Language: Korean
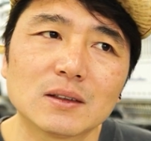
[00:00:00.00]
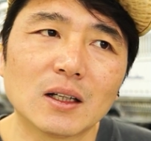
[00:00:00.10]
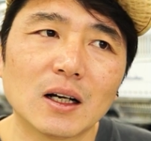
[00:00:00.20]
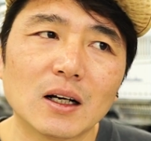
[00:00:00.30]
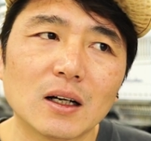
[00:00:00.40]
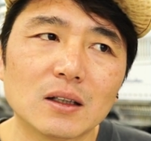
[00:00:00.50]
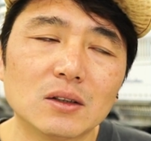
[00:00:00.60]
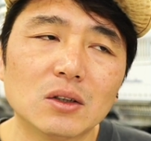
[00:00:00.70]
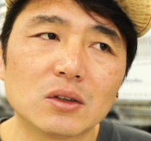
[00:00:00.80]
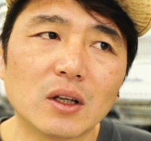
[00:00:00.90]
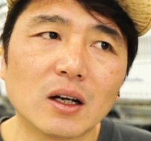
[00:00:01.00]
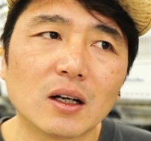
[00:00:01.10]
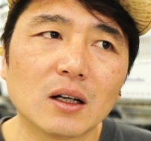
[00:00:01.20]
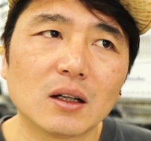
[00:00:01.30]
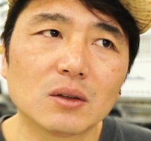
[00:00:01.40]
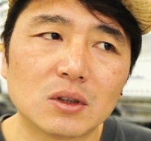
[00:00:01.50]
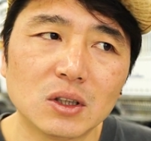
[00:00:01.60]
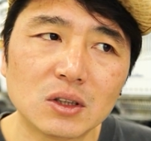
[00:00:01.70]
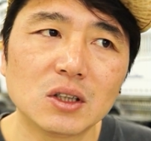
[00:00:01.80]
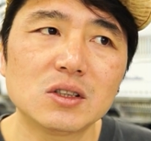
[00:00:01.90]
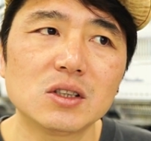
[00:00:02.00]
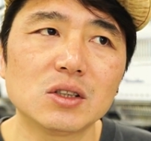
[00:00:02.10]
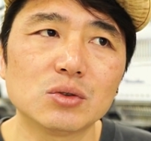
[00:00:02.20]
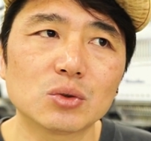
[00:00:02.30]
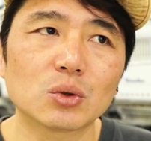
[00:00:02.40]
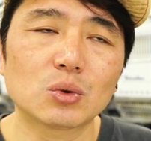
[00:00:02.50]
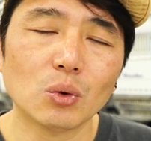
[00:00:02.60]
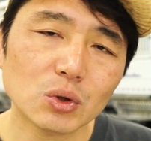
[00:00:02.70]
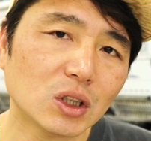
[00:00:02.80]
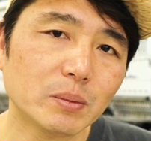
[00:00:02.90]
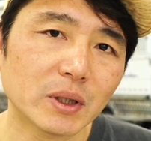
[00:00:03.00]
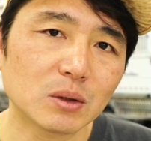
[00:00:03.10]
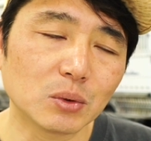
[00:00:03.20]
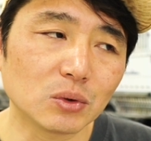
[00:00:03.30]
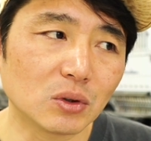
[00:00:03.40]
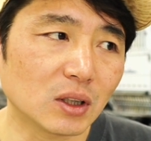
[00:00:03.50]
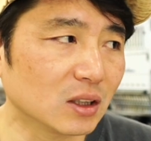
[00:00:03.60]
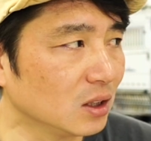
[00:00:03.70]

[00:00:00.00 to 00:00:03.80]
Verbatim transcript: 야 이거 내가 DTG 이후로 또 실패를 보는 건가